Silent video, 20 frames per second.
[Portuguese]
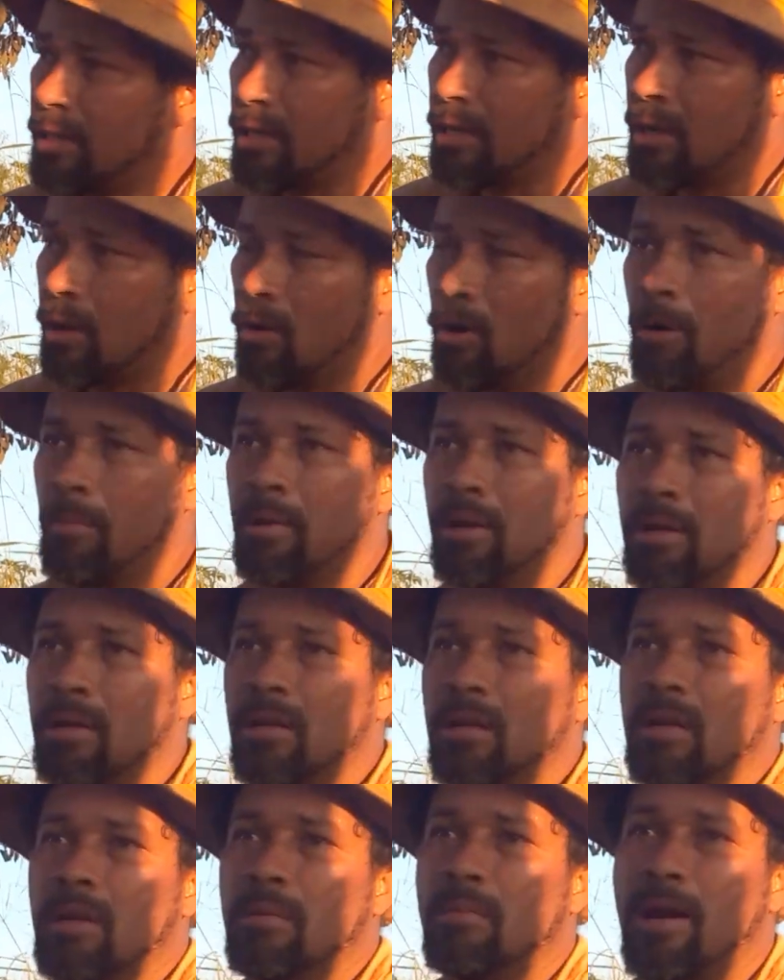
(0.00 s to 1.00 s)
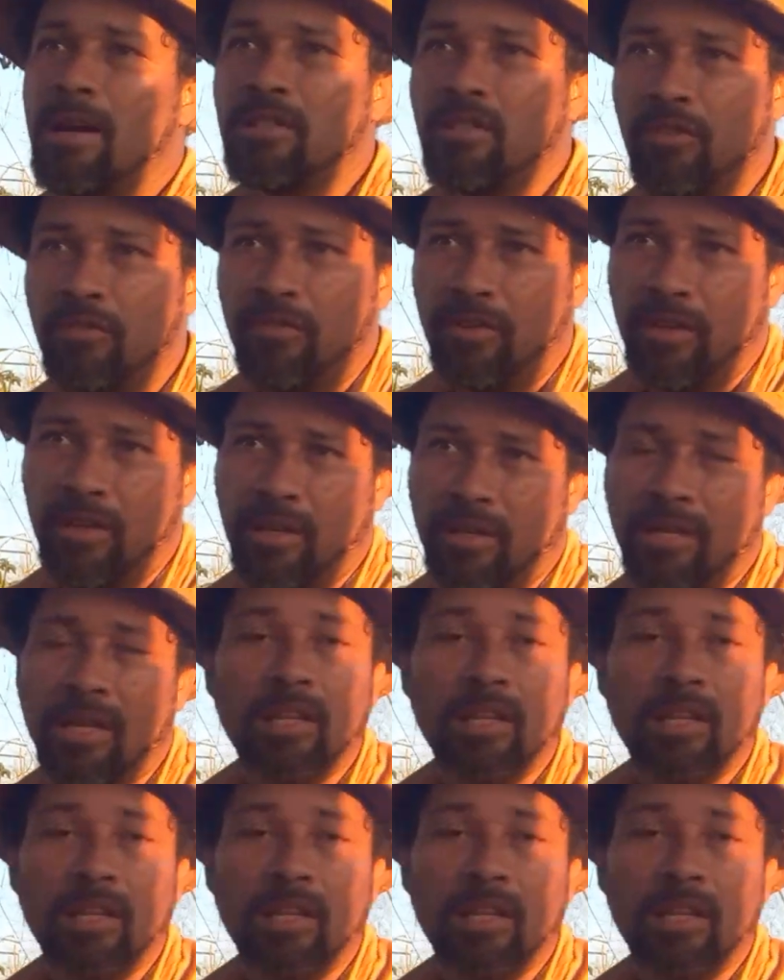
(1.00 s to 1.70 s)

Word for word: entra aqui na obra, mas enfim, né?